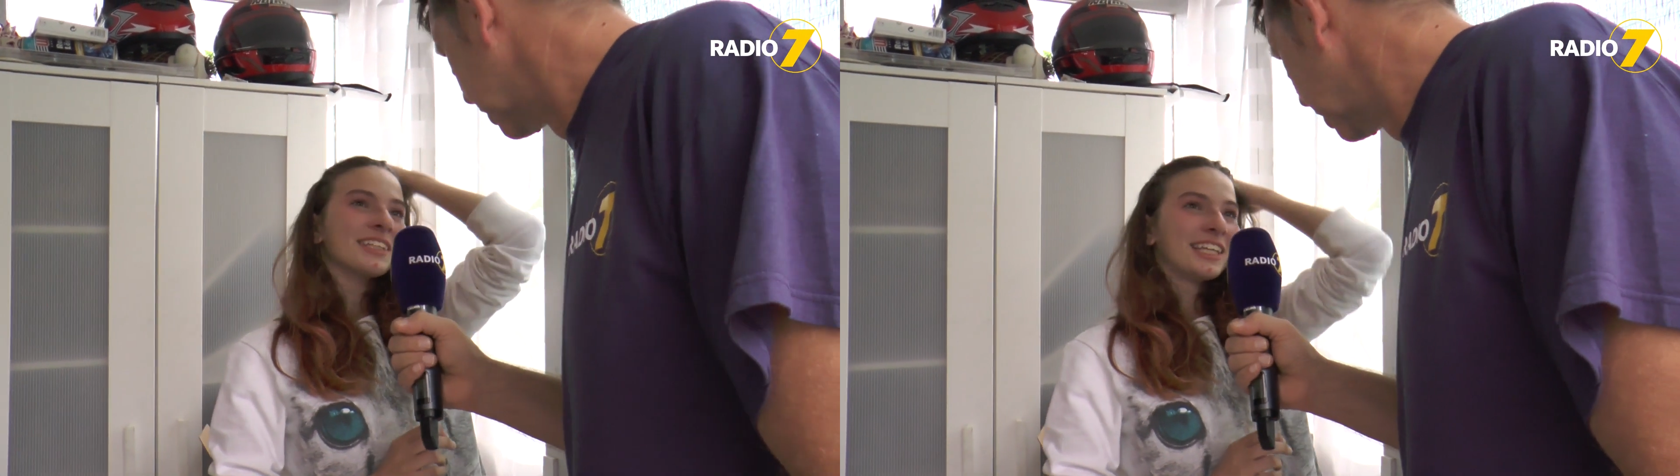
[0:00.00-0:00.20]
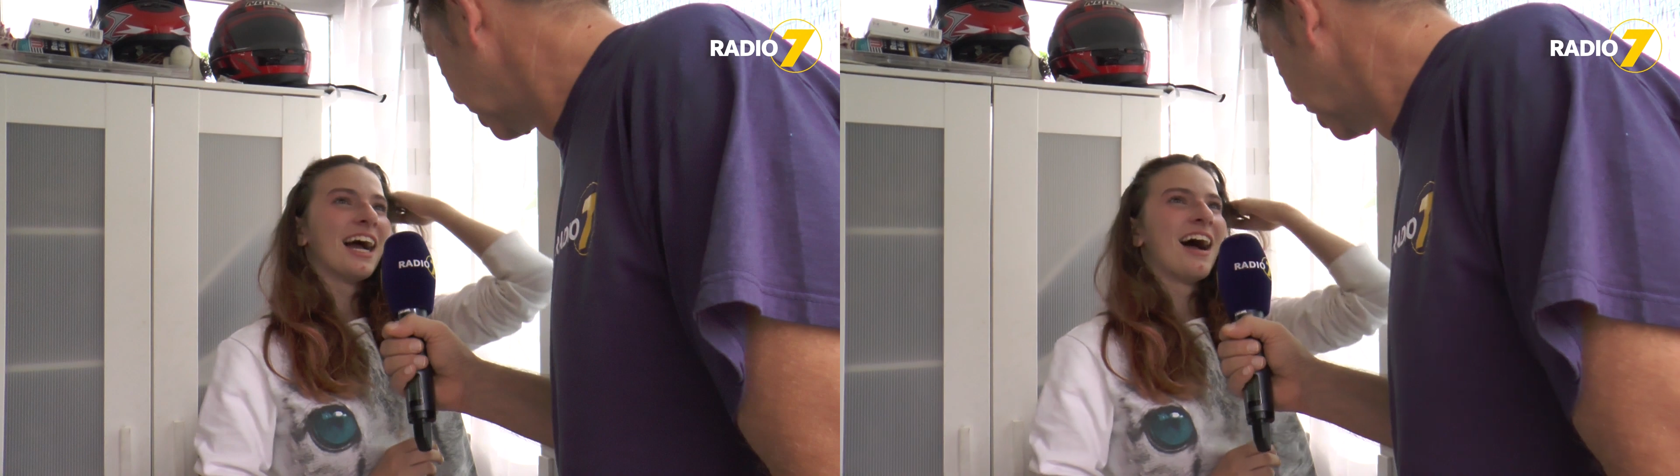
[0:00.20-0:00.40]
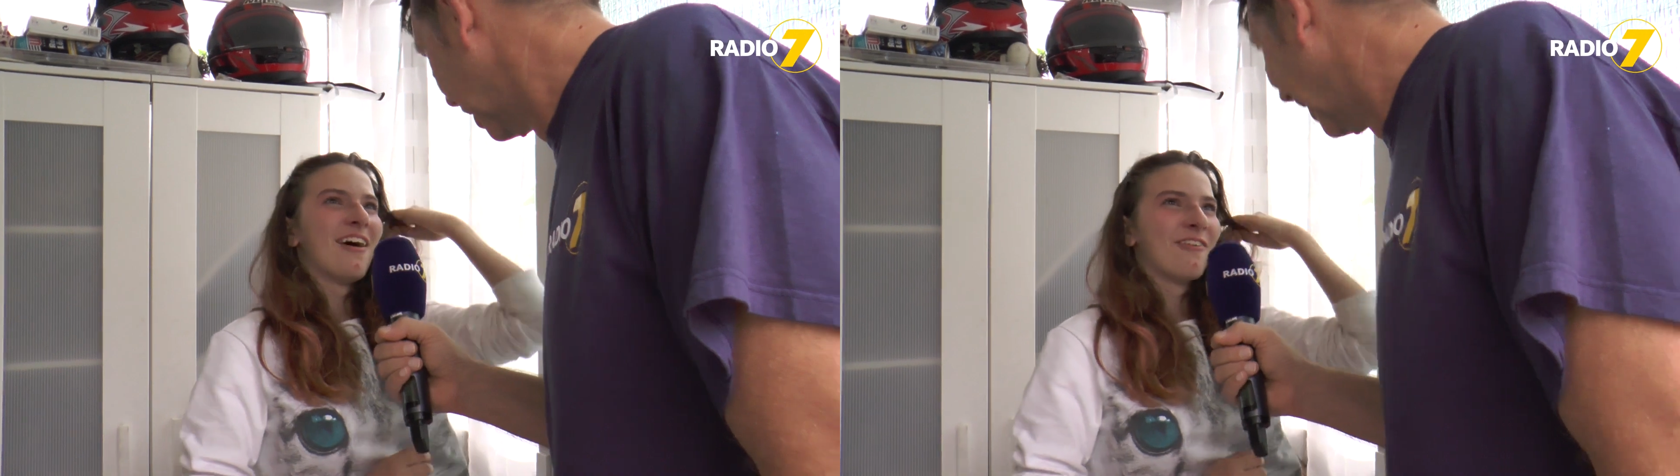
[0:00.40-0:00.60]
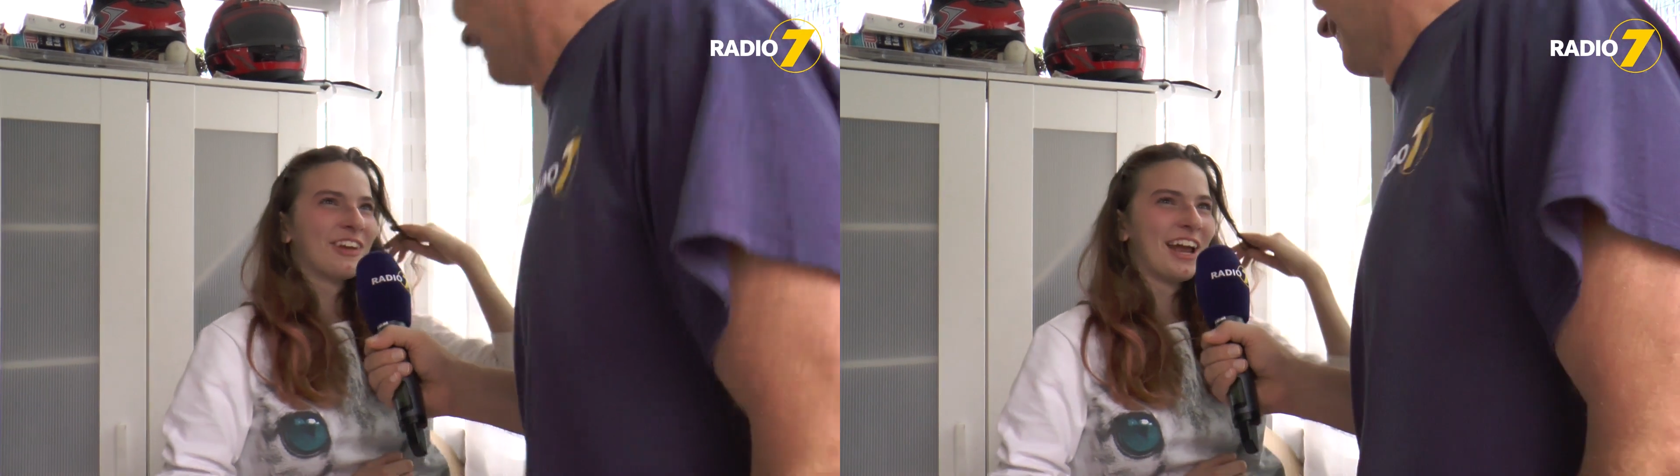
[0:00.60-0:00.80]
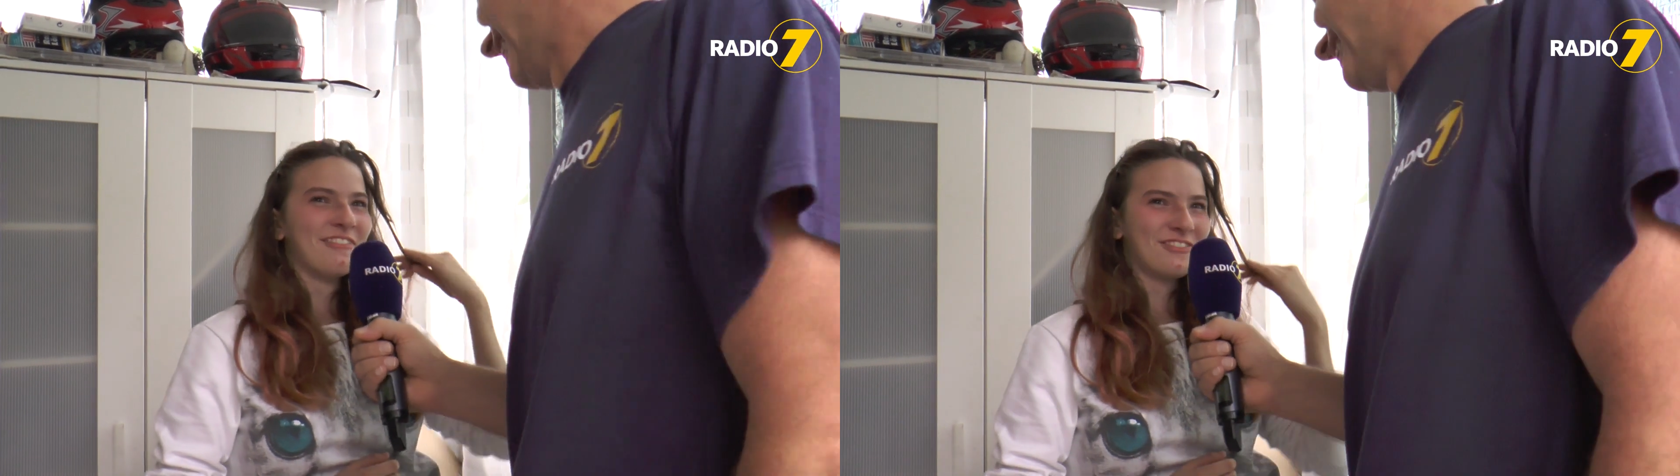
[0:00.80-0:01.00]
Ja, auf
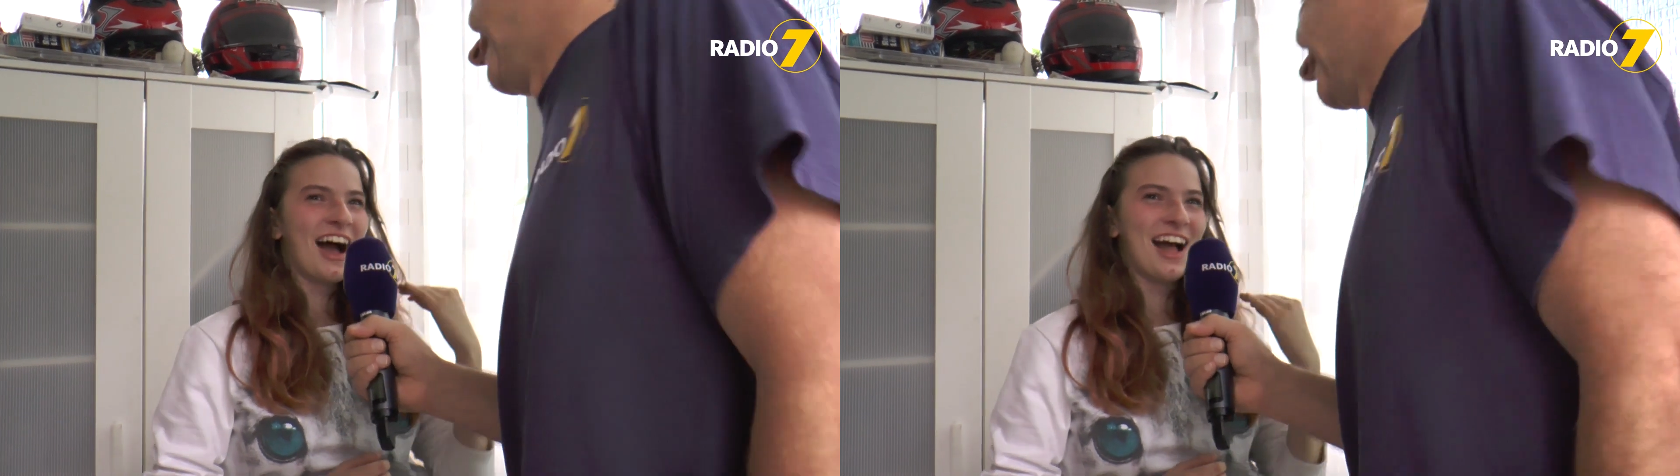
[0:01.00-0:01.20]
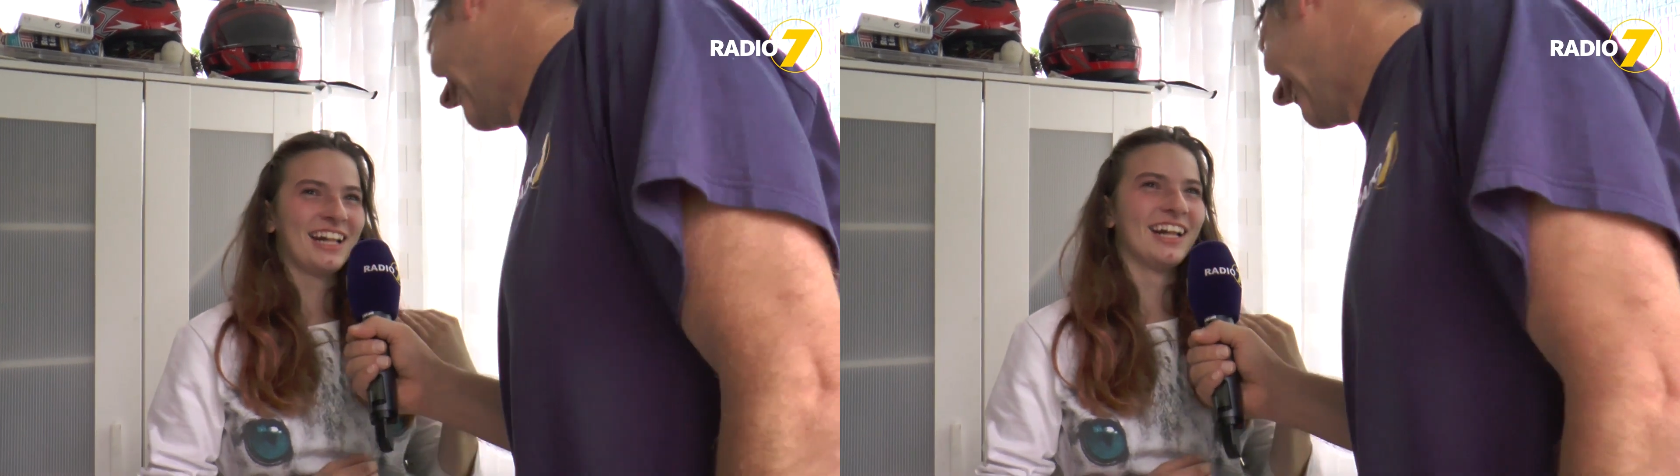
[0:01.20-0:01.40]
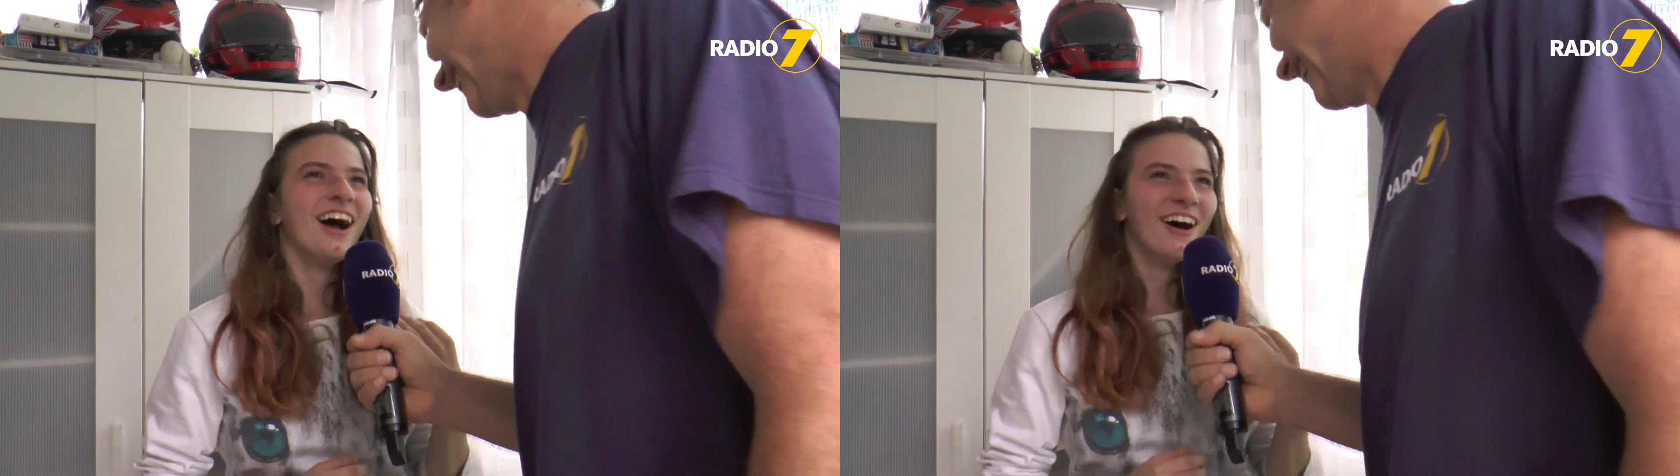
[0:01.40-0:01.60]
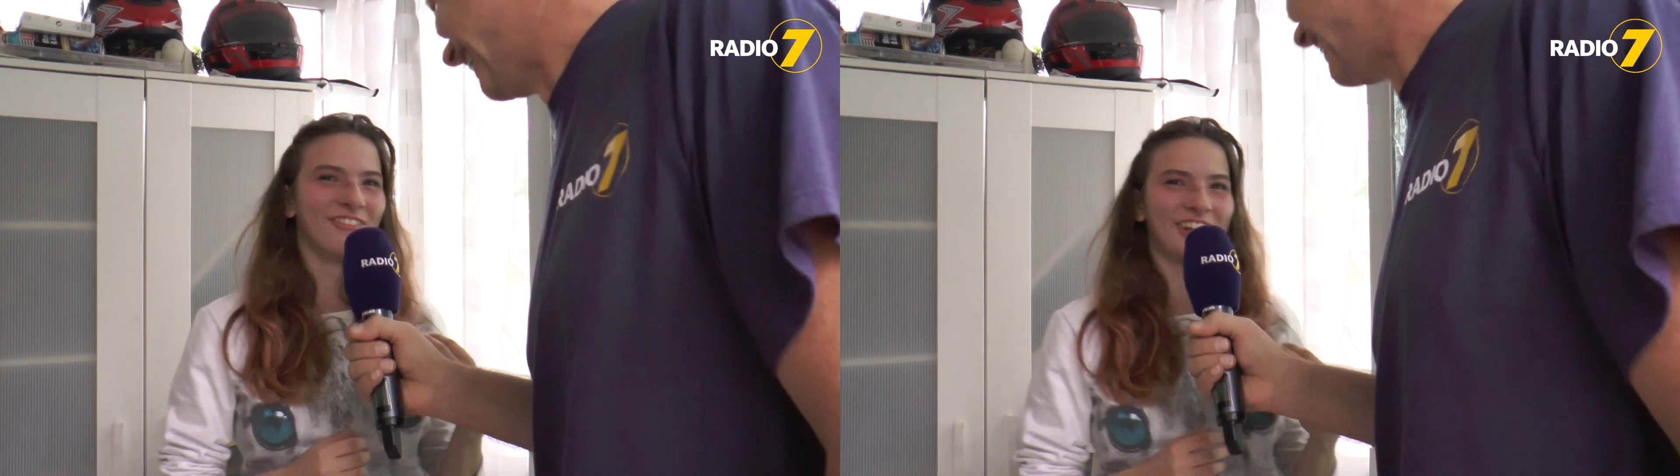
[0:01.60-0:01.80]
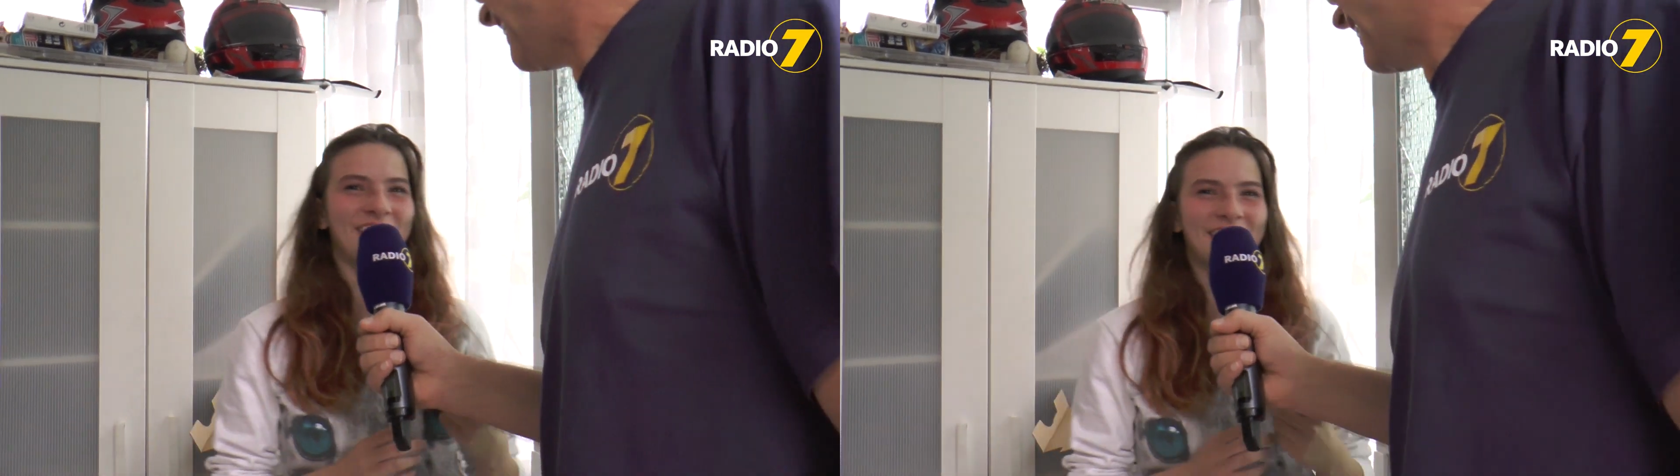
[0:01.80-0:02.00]
jeden Fall.
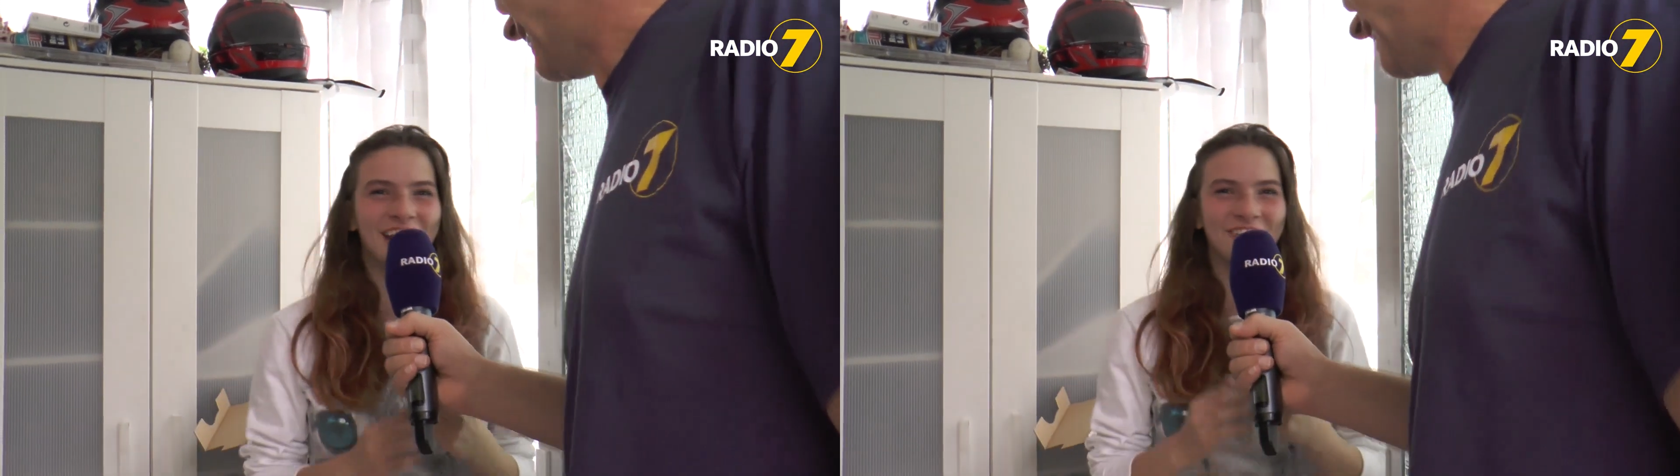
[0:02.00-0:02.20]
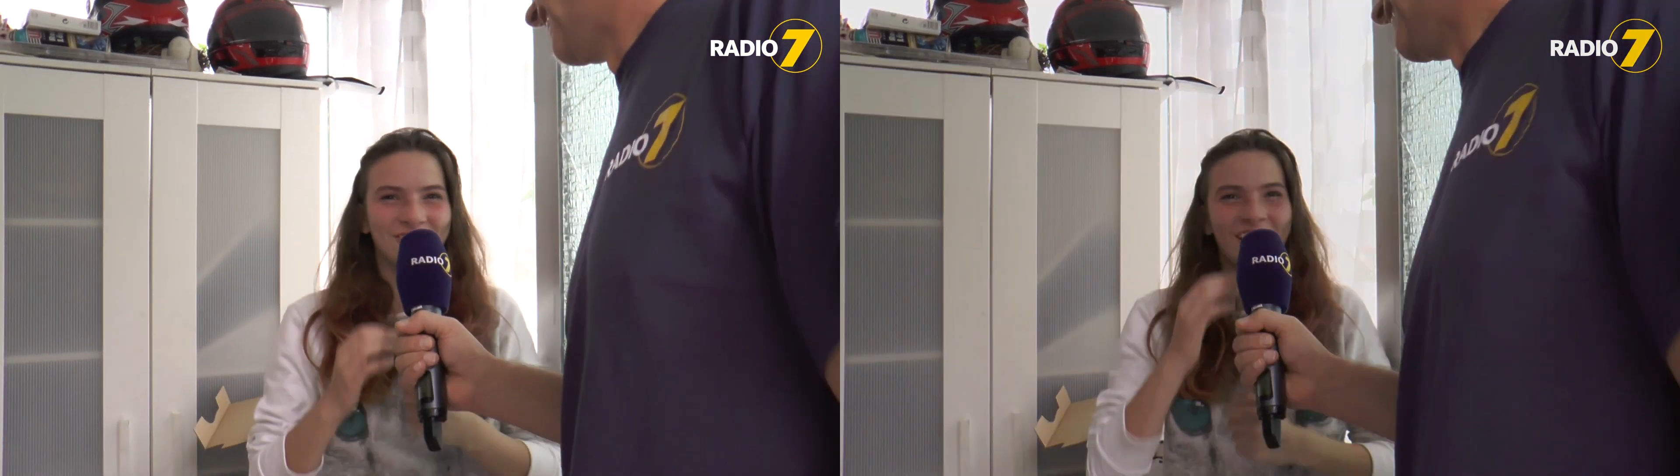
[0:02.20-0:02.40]
auf jeden, jeden